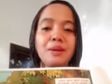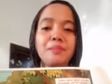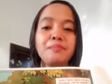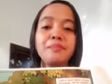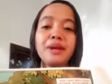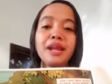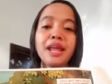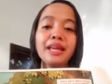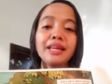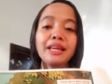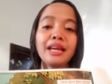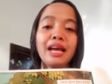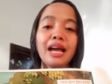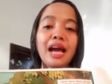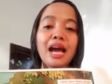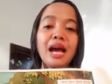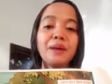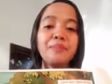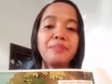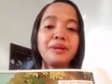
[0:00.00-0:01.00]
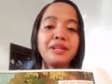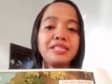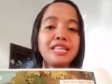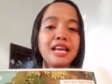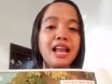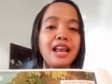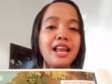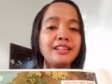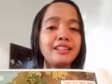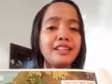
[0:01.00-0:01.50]
Mereka
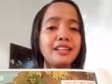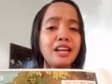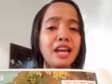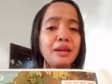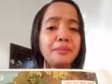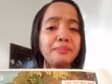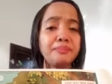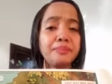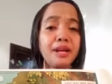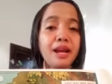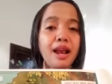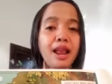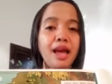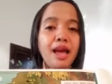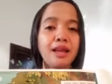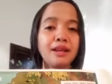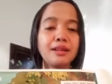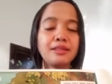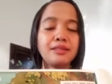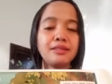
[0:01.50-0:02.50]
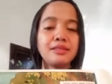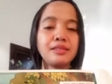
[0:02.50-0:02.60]
berjalan dengan pelan,